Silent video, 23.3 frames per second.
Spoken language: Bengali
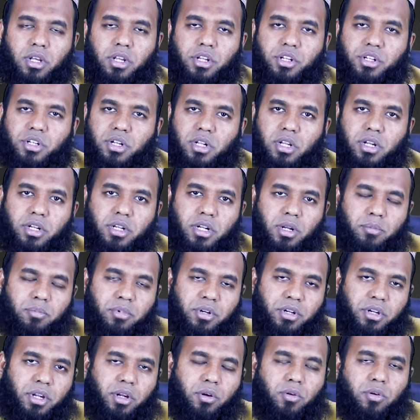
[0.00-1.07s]
ইনশাল্লাহ এটা
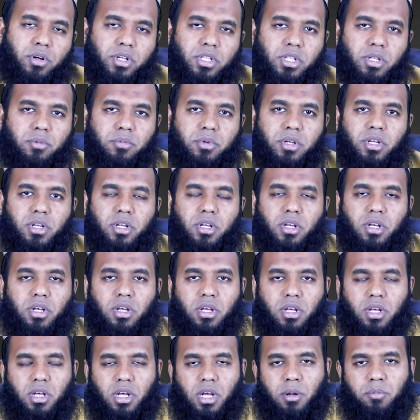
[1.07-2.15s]
আপনার ঠিক হয়ে যাবে
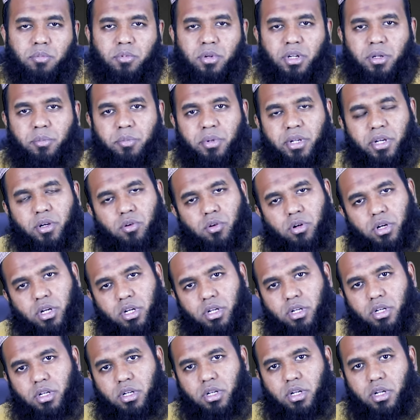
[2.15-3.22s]
আপনি বিয়ে করেন
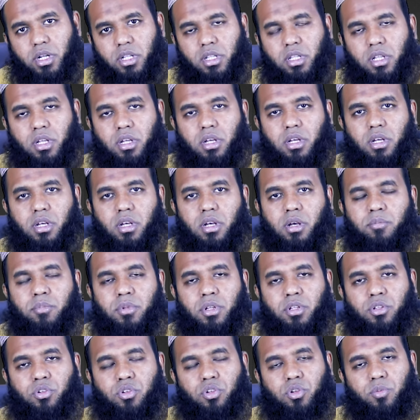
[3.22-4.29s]
এতে
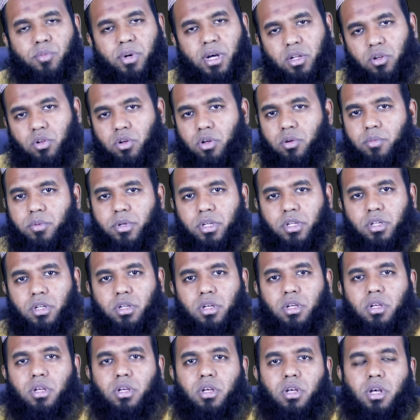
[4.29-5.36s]
আপনার জন্য ভালো হবে
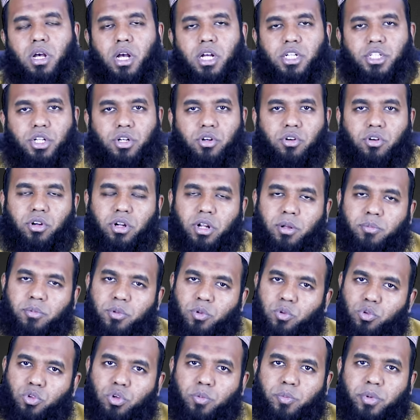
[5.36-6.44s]
আশা করি আপনি
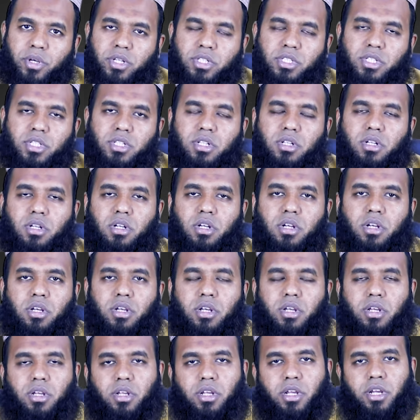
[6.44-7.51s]
উত্তর পেয়েছেন
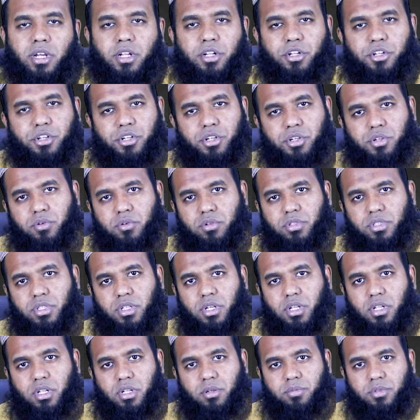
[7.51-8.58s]
এখানে শেষ করছি
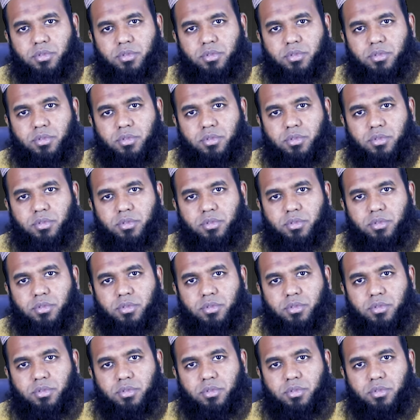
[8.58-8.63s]
আল্লাহ